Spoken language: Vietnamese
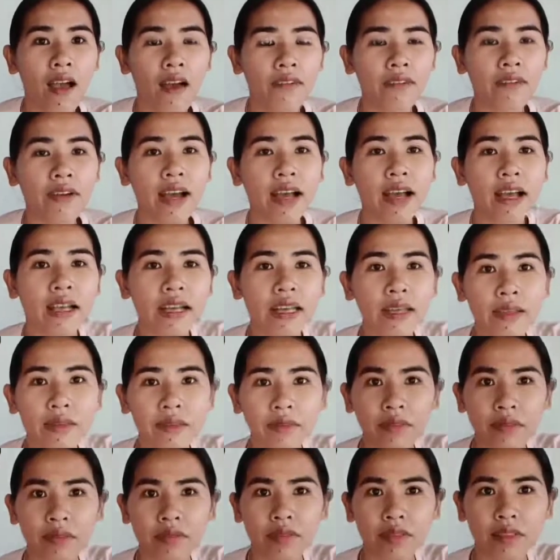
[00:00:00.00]
và cái
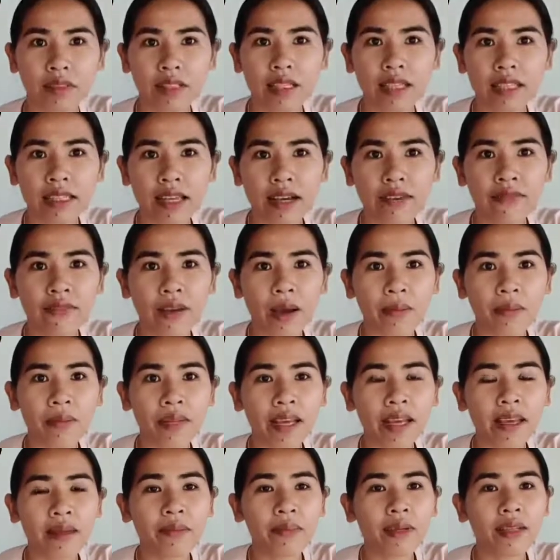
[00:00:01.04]
cái sản phẩm
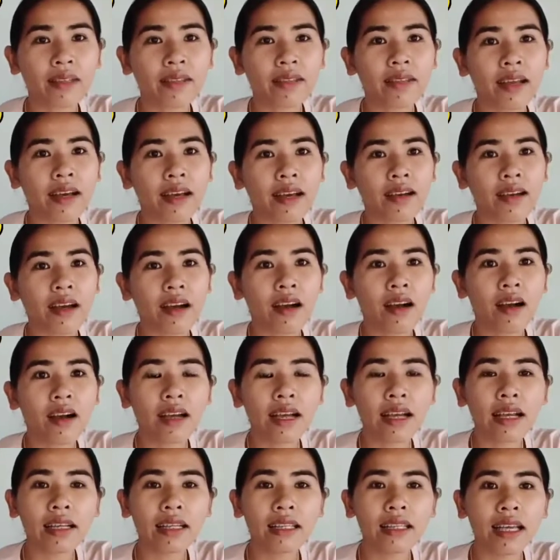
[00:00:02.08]
này mình đã có các
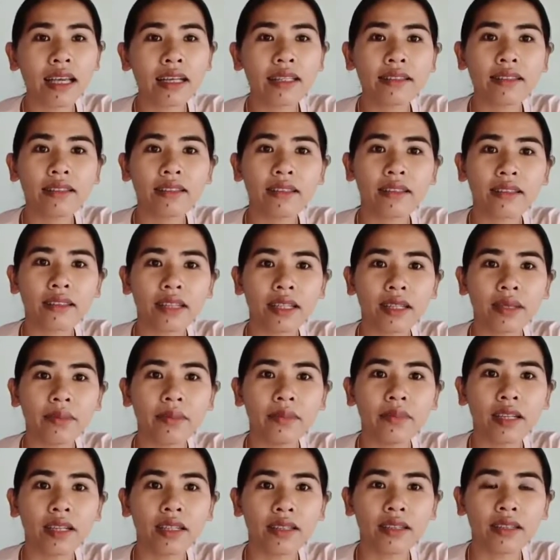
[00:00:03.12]
cái giấy tờ kiểm
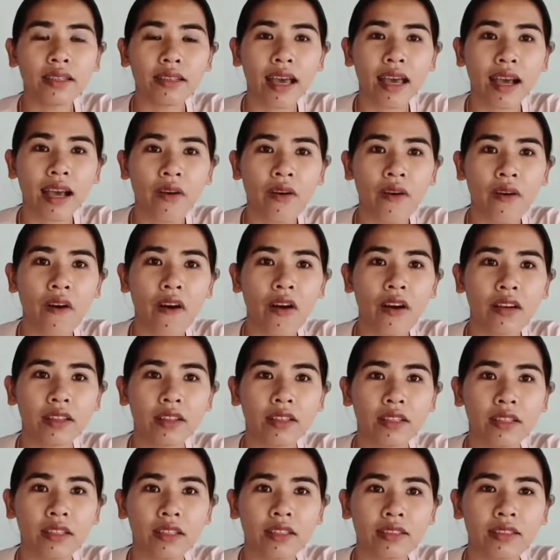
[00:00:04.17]
định đàng hoàng
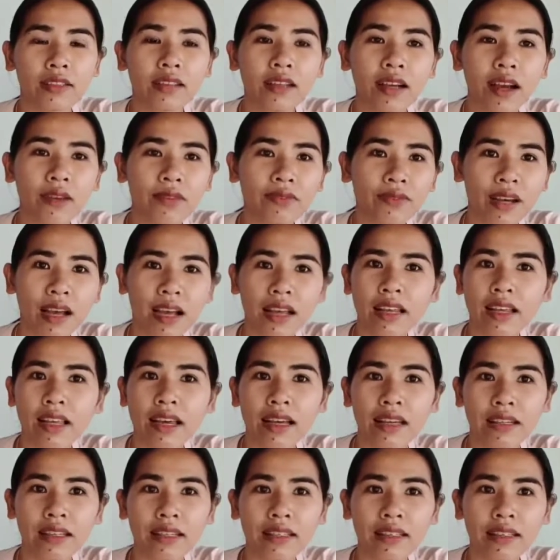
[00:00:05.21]
chứ không phải
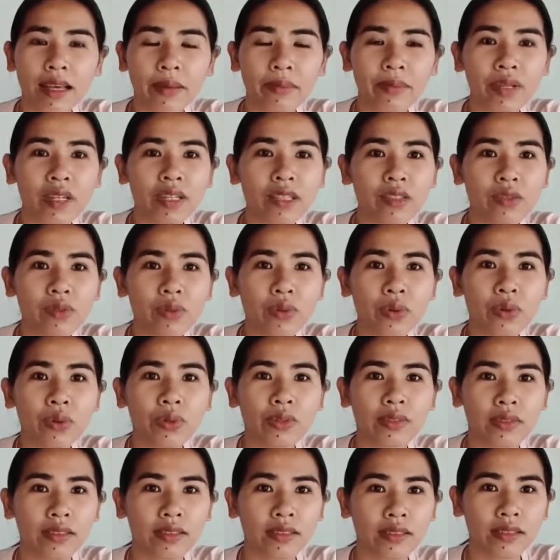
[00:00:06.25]
là cái chăm kết suông
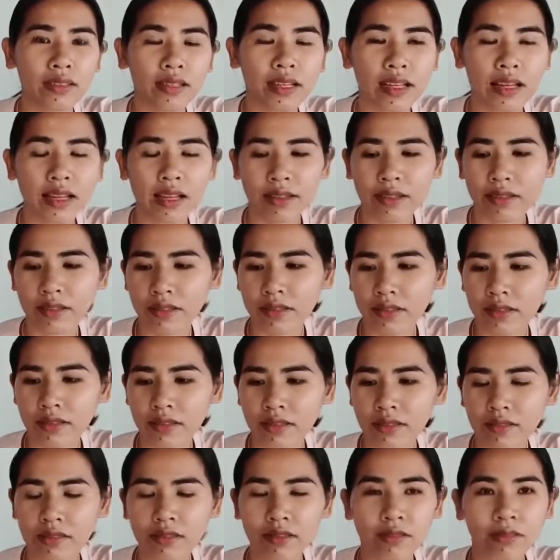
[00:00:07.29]
là
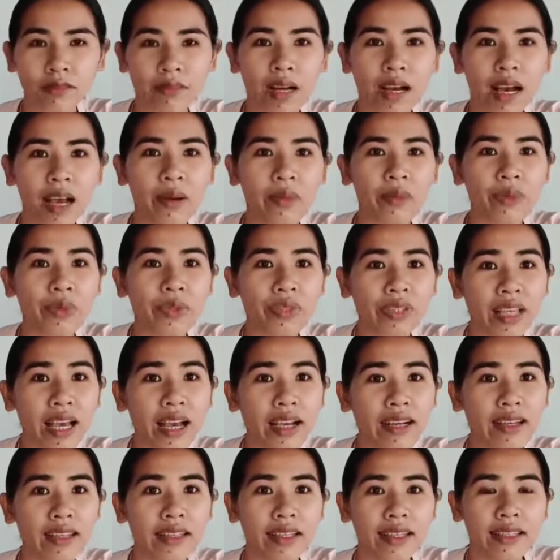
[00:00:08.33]
mật ong nguyên chất
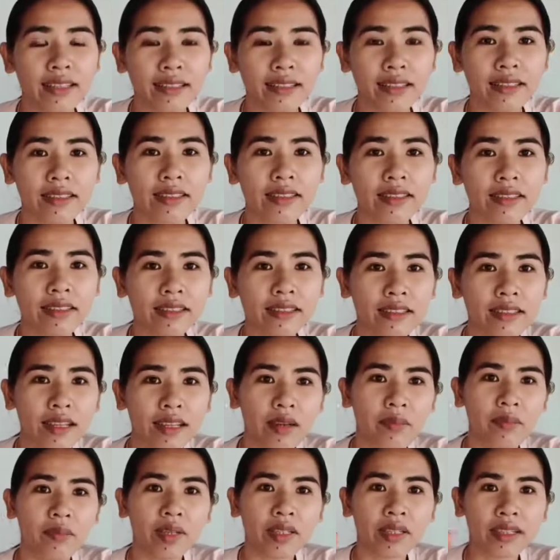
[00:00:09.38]
cho nên
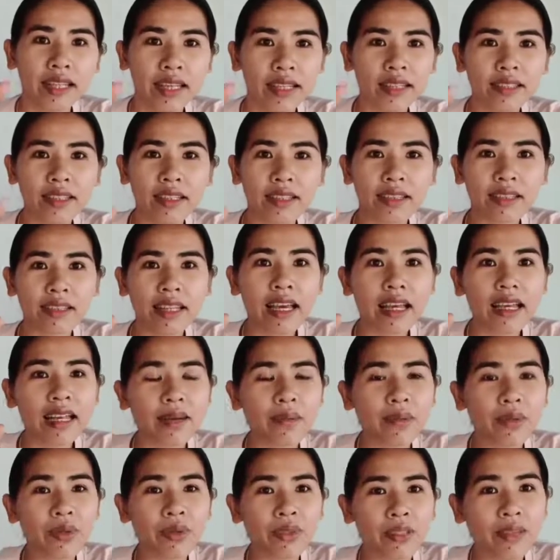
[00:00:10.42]
mình khẳng định đây là
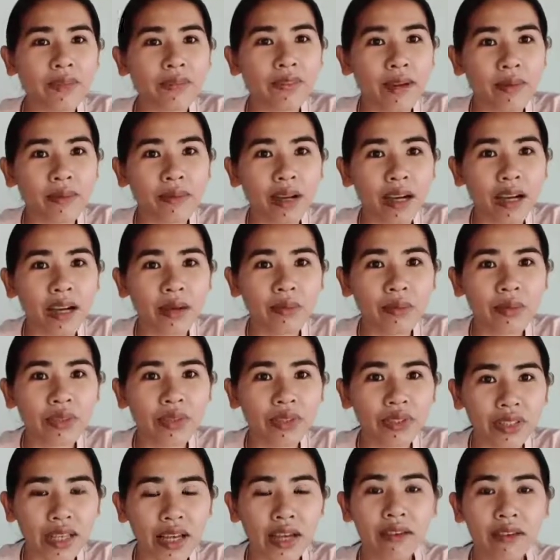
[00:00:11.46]
một sản phẩm mật ong nguyên
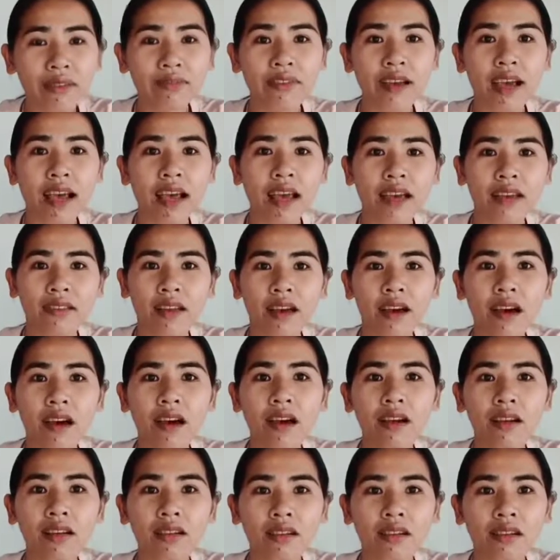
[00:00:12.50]
chất và
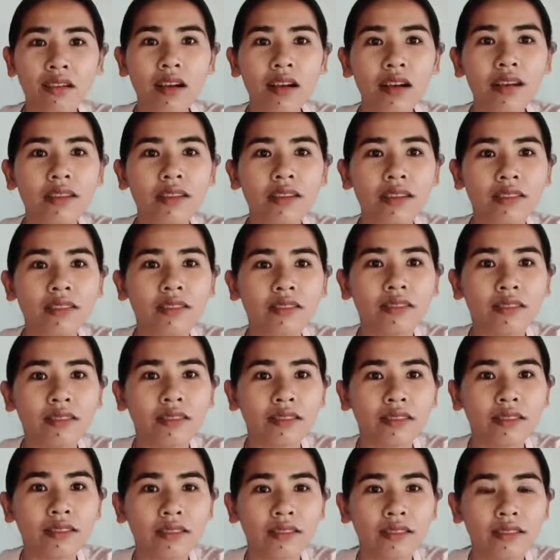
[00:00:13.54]
nó có hiện
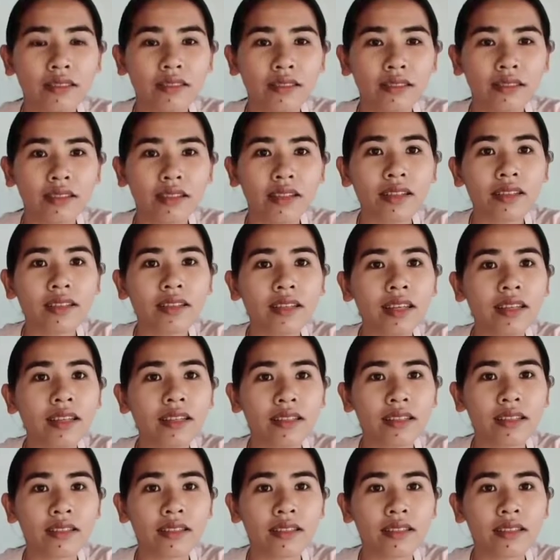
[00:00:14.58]
tượng kết tinh